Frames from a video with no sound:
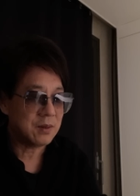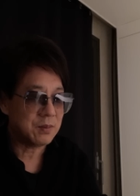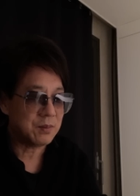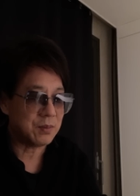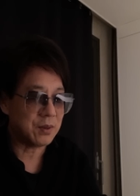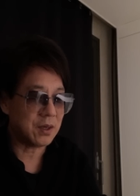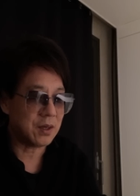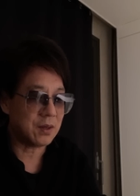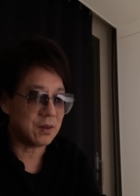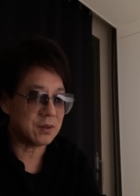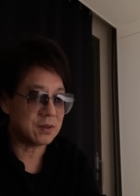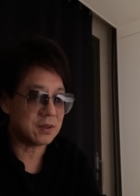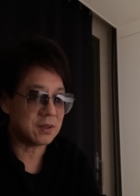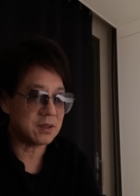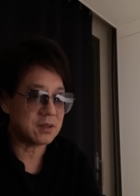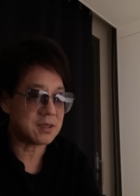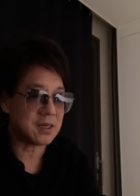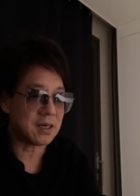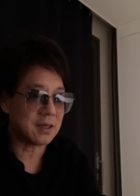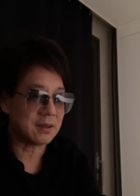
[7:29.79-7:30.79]
不要这
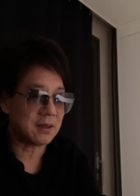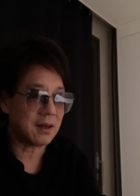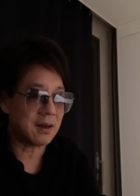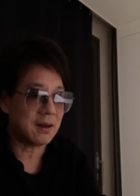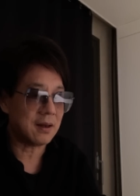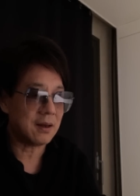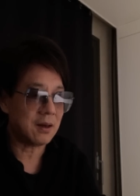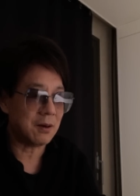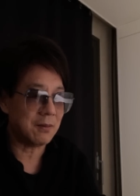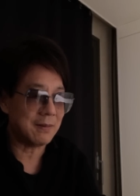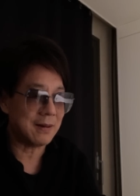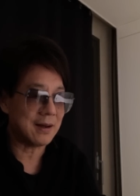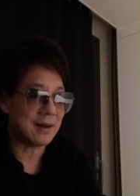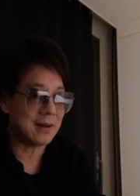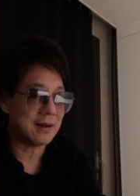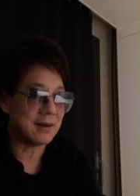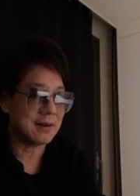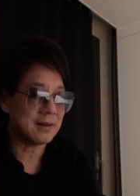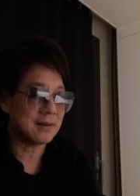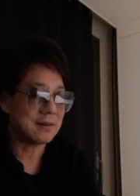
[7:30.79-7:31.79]
个上当，好
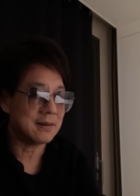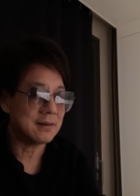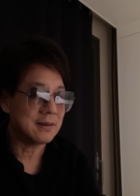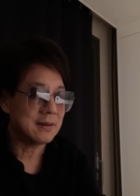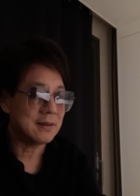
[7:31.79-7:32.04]
吧？